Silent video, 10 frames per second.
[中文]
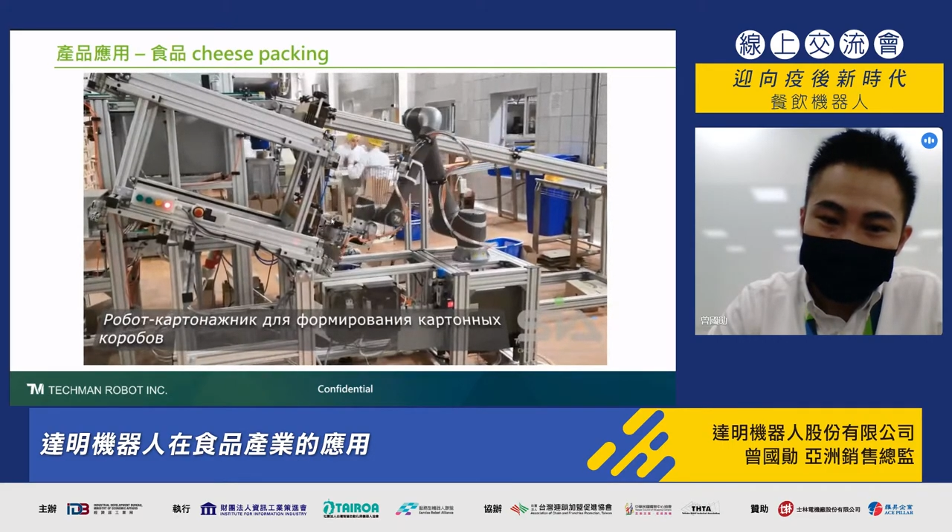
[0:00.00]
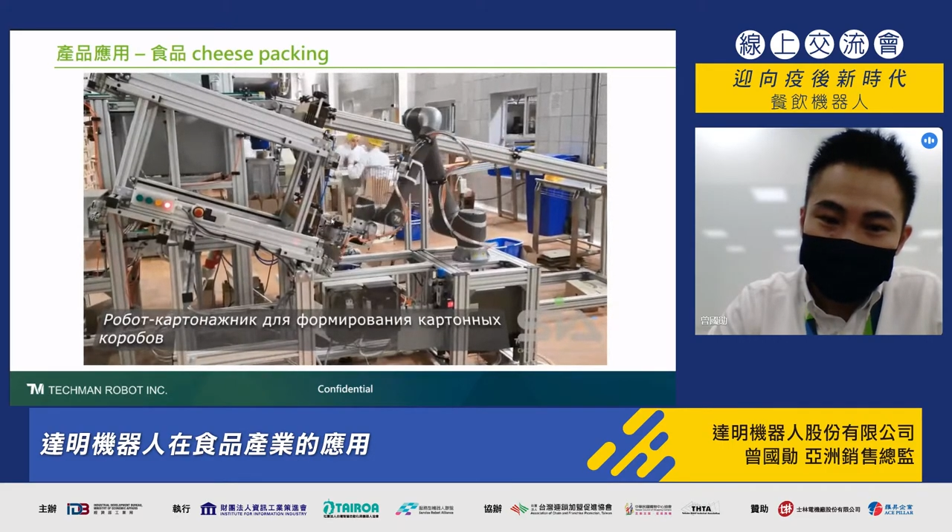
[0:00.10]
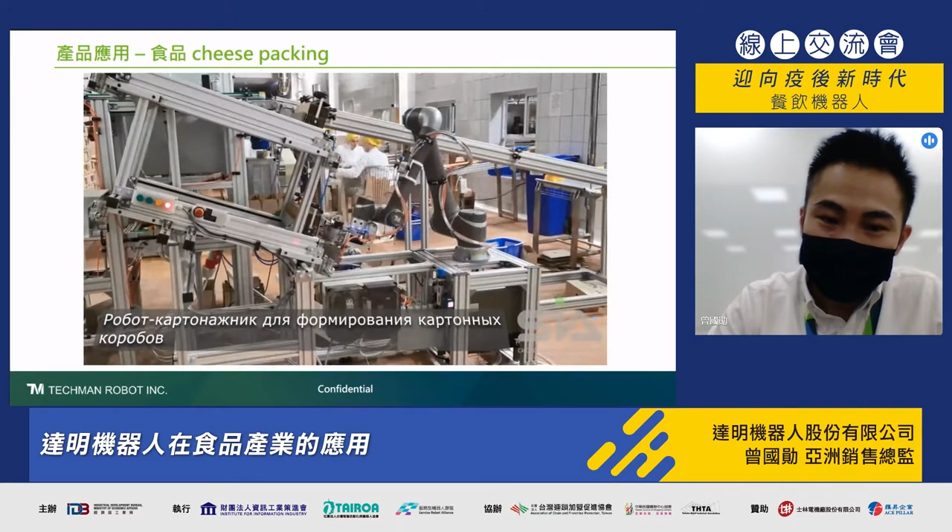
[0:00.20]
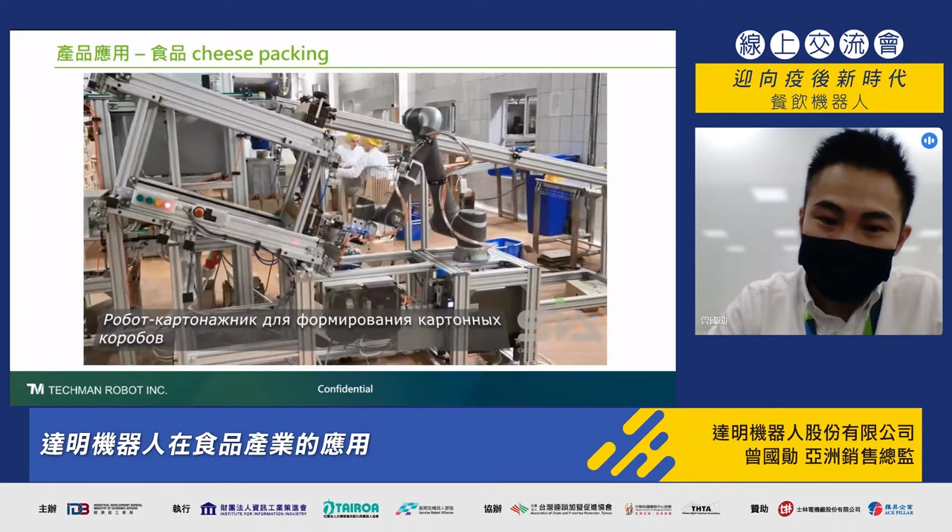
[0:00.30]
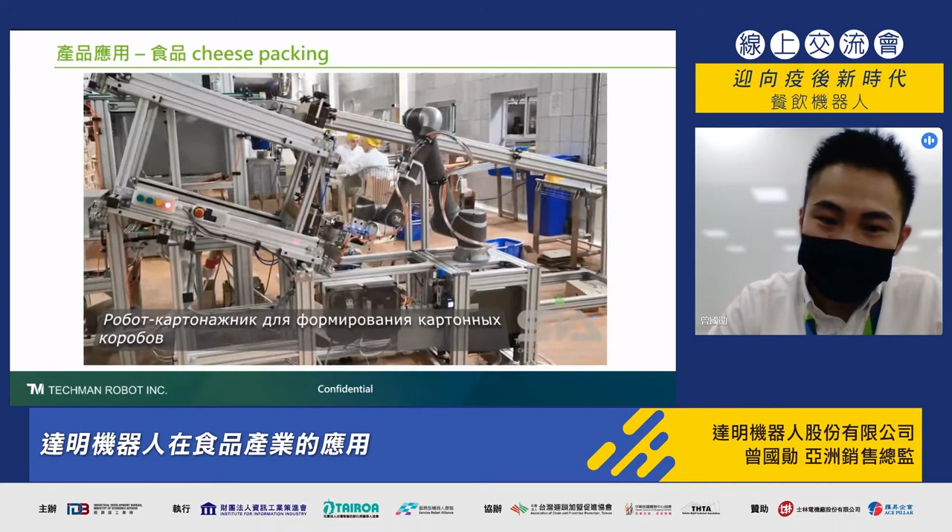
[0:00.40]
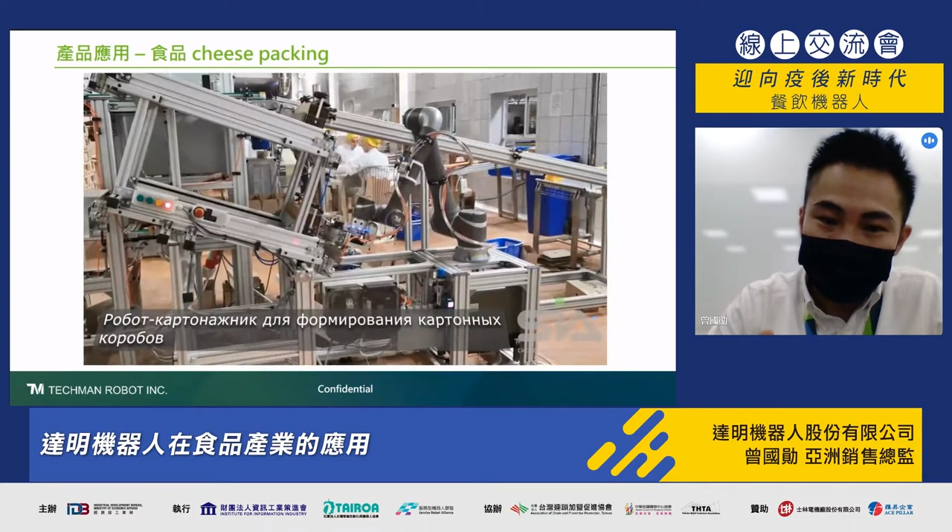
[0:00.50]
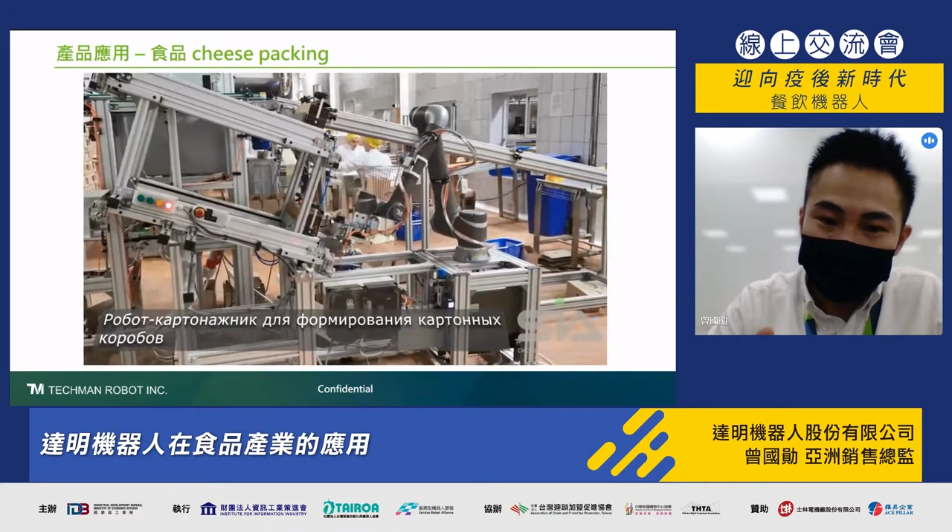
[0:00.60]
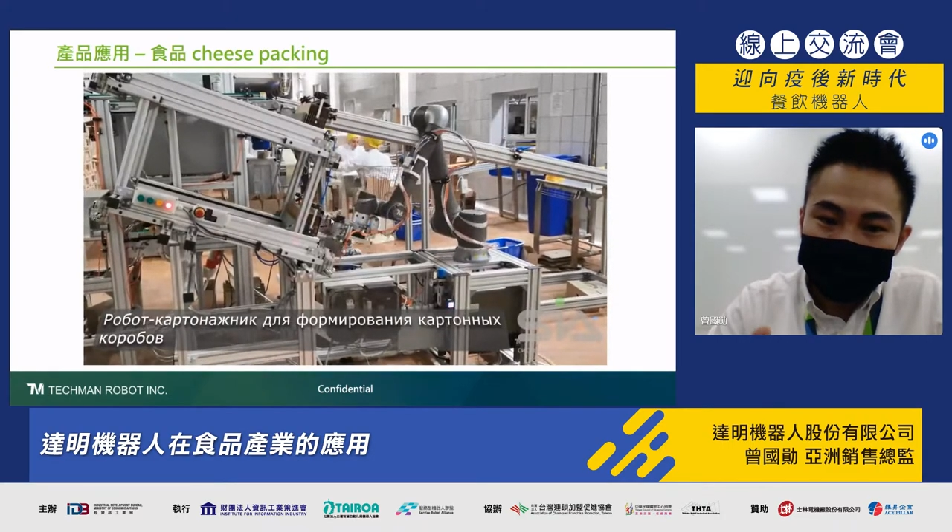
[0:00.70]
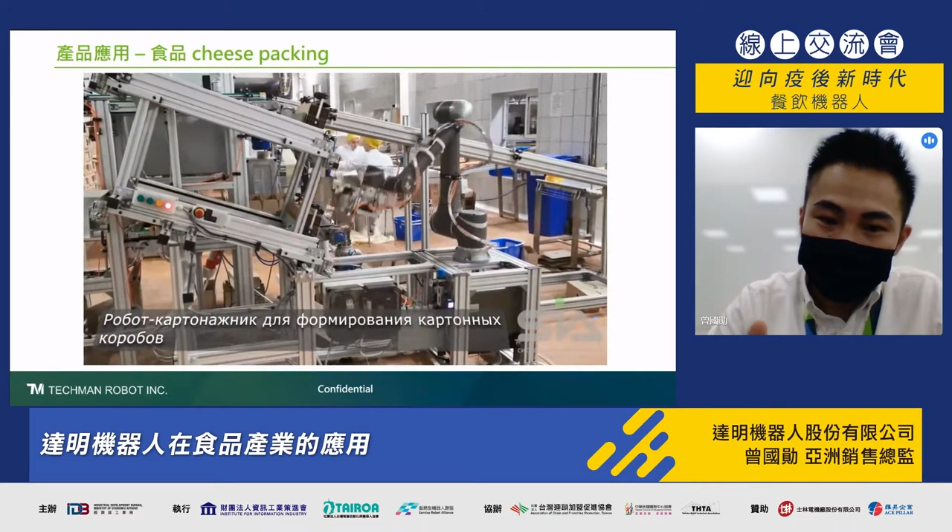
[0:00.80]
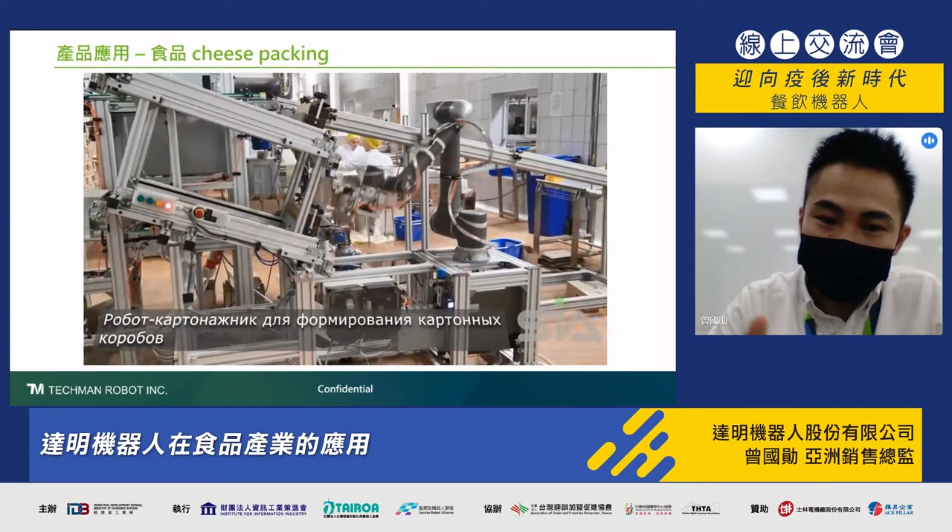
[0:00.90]
盒从这
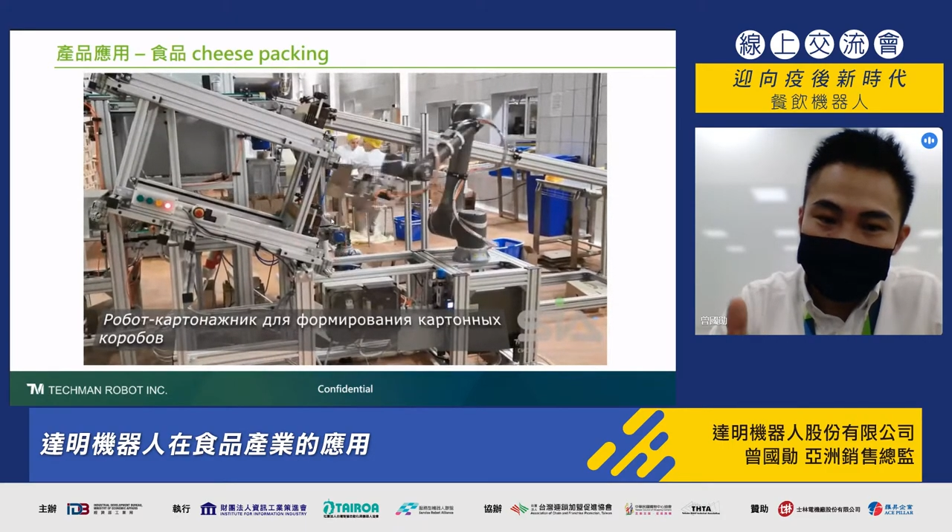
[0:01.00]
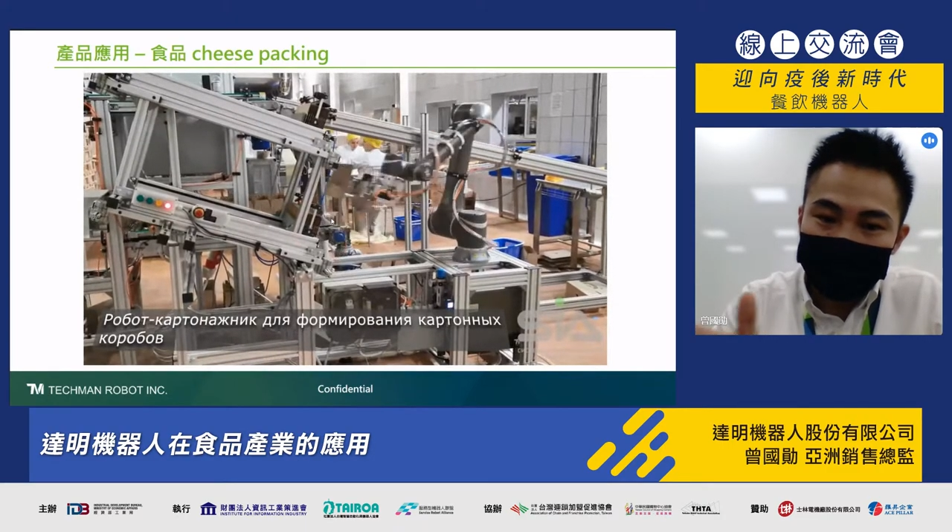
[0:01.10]
个